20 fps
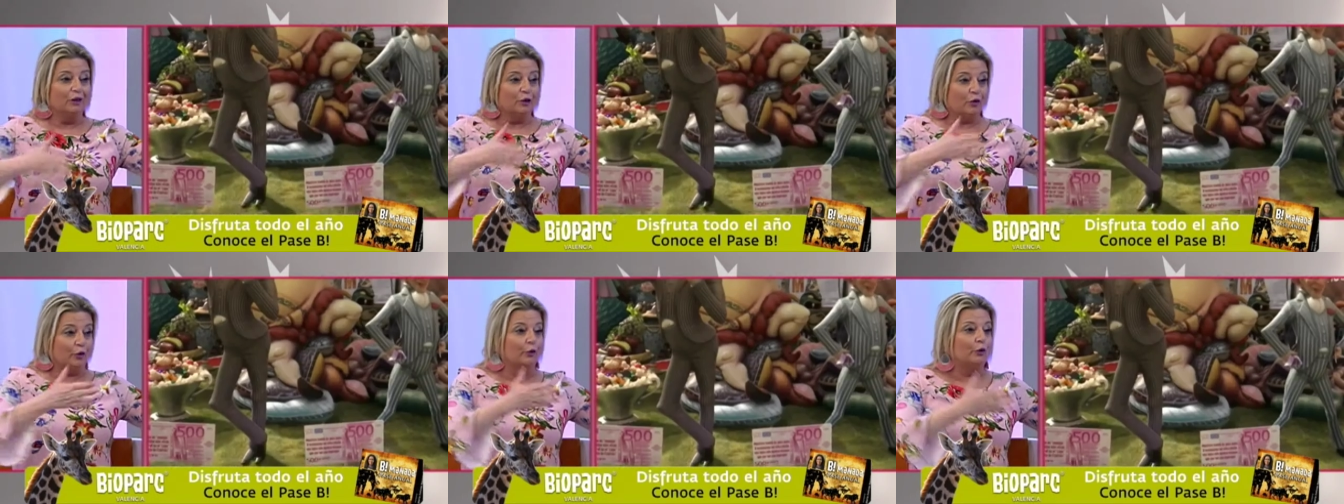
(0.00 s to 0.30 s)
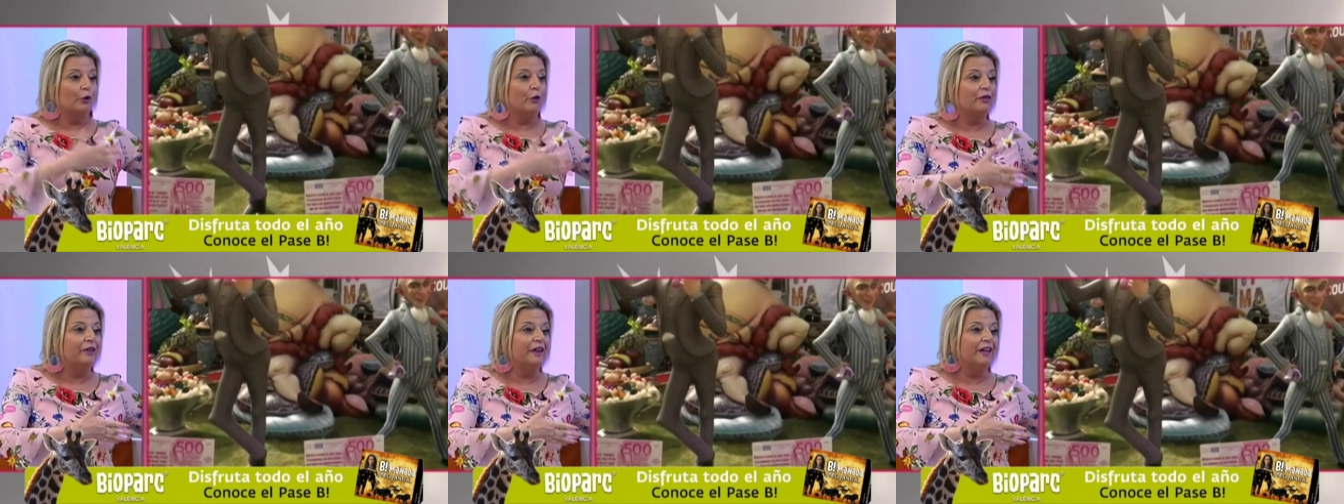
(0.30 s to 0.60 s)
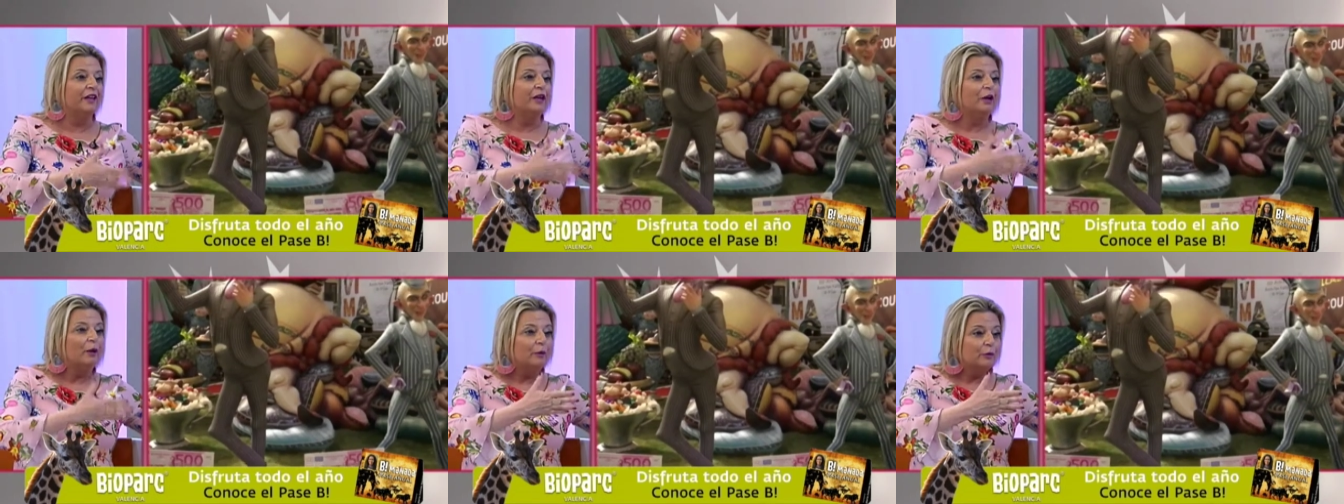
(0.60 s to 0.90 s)

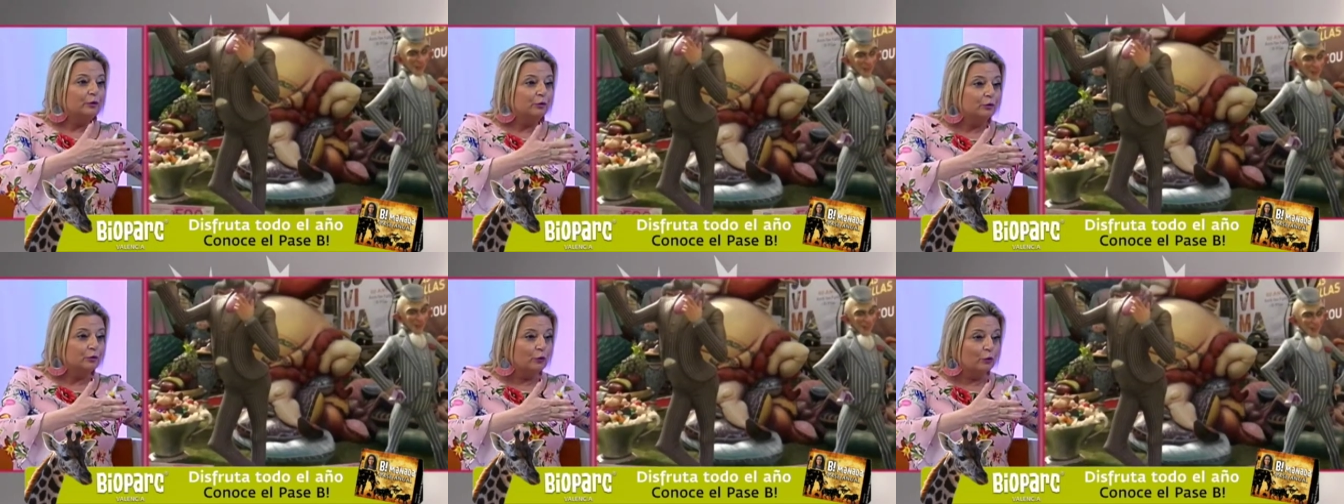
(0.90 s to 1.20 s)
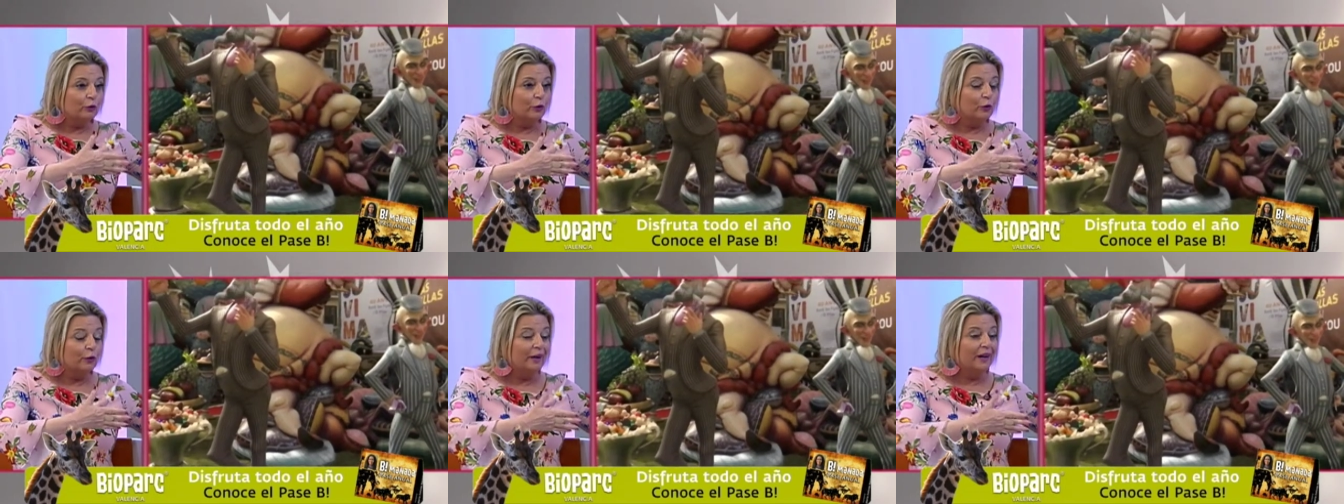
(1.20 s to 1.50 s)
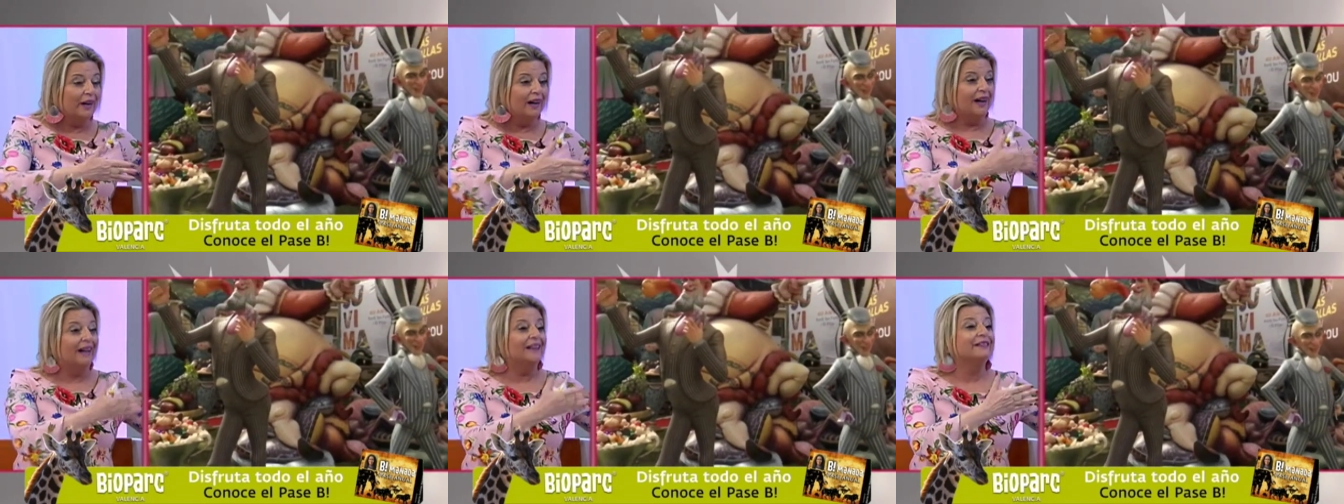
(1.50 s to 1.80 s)
conocer tu
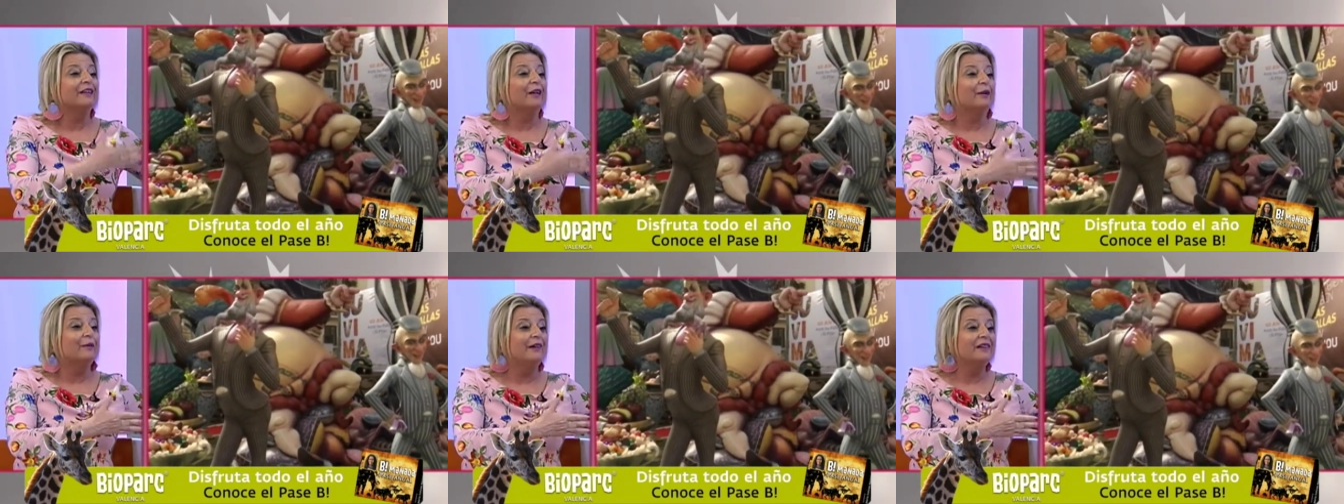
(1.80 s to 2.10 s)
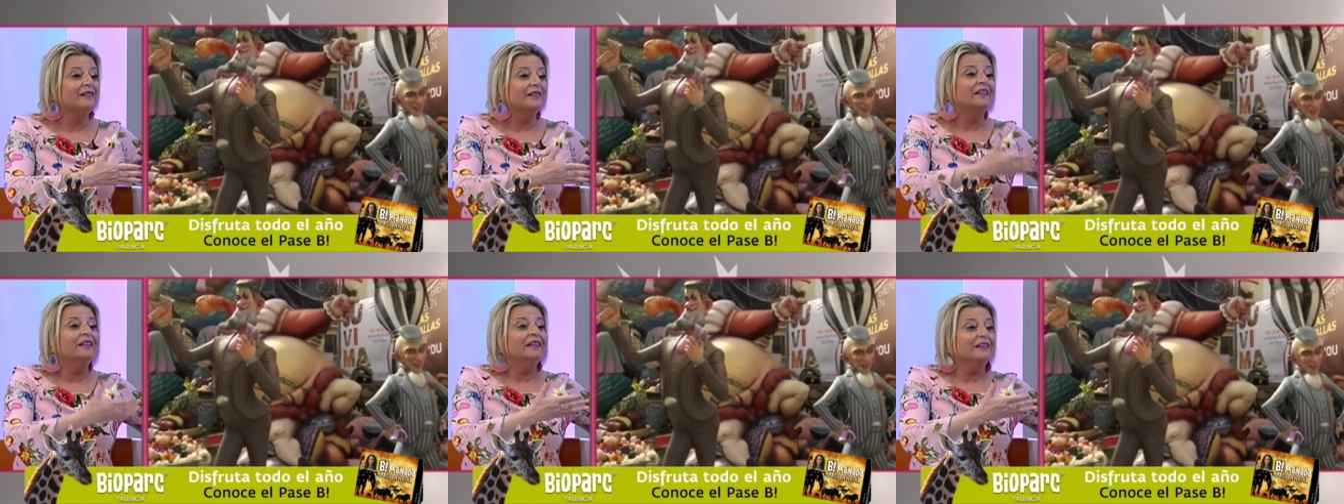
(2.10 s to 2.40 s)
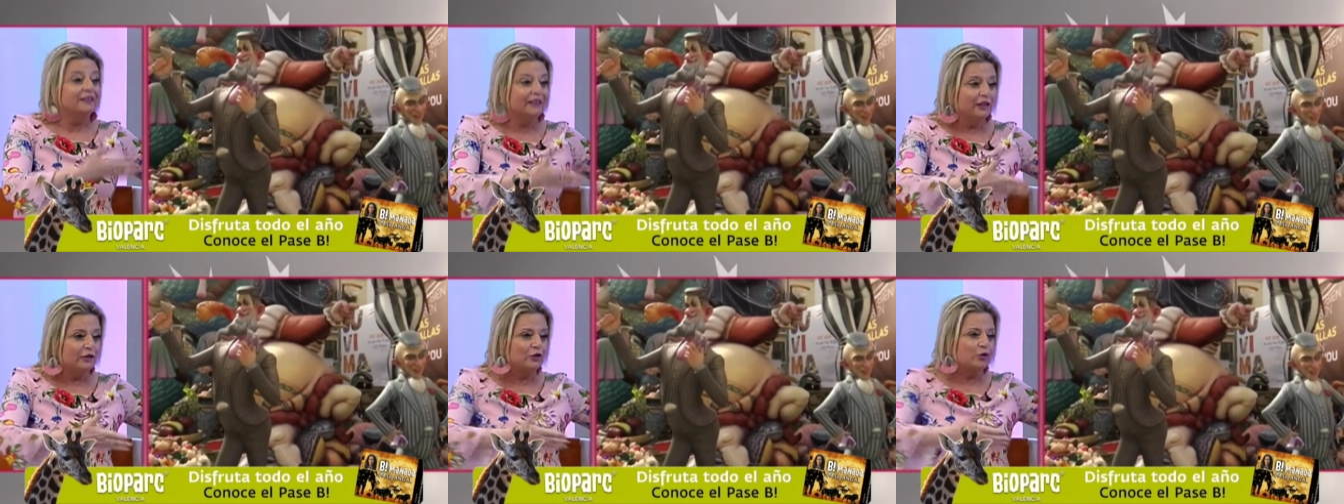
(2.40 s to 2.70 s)
ciudad a través
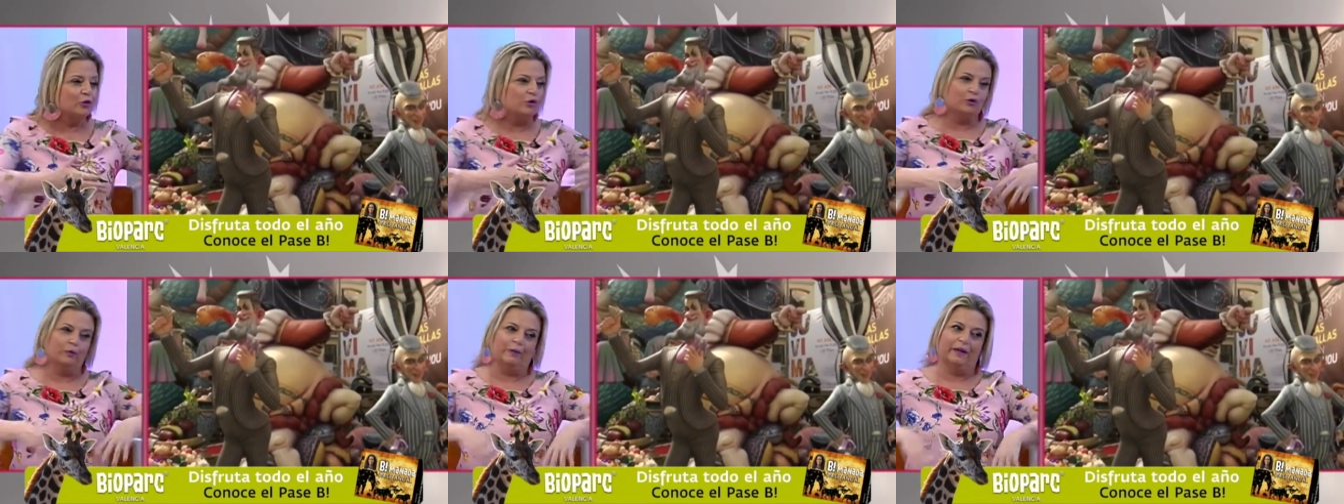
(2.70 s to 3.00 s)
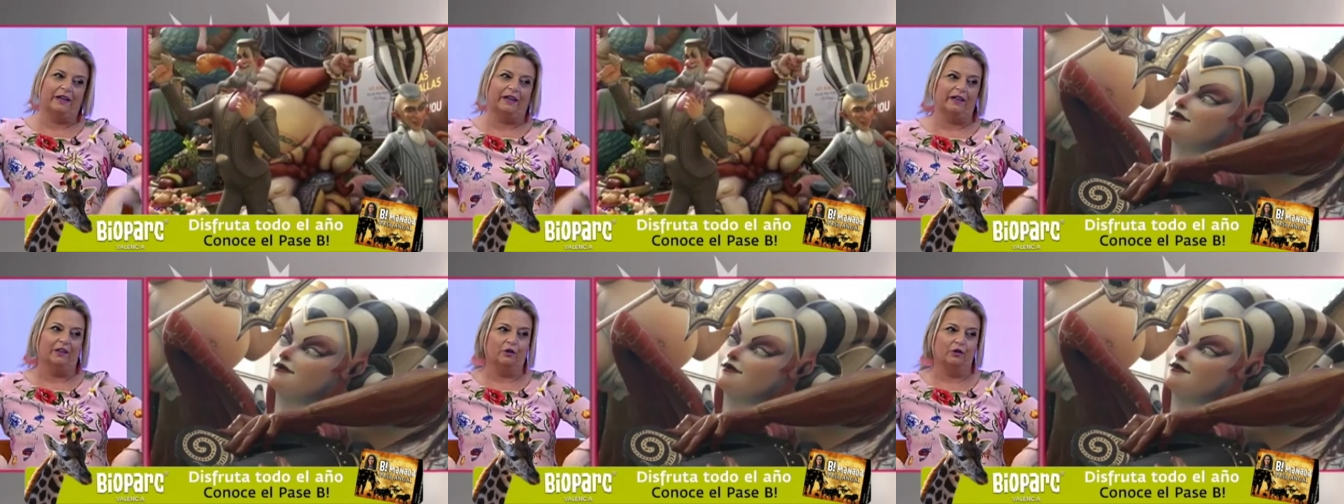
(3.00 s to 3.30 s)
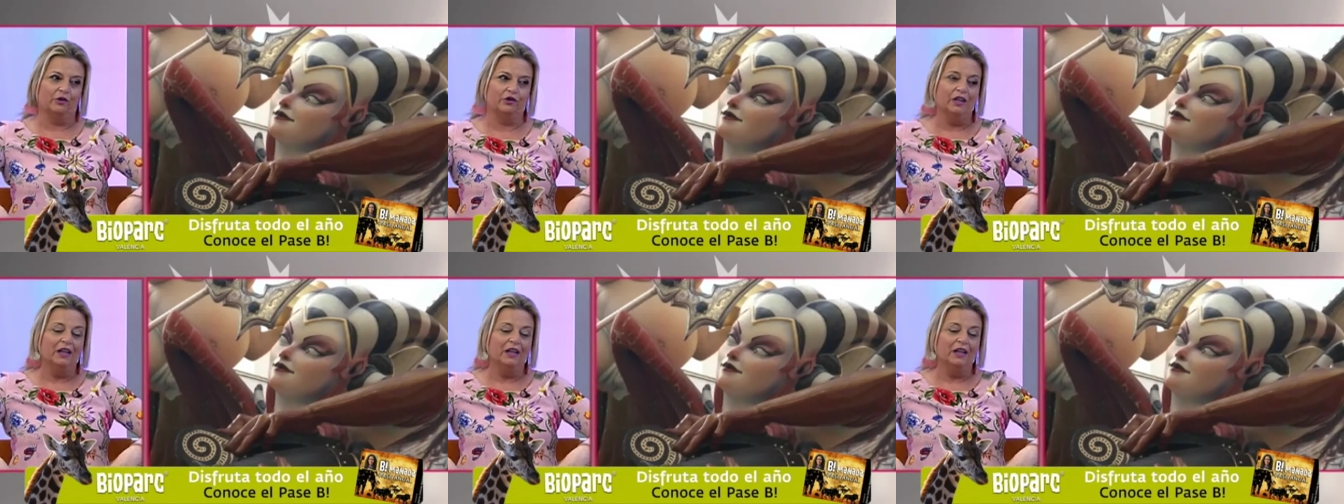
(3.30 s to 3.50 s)
de sus barrios.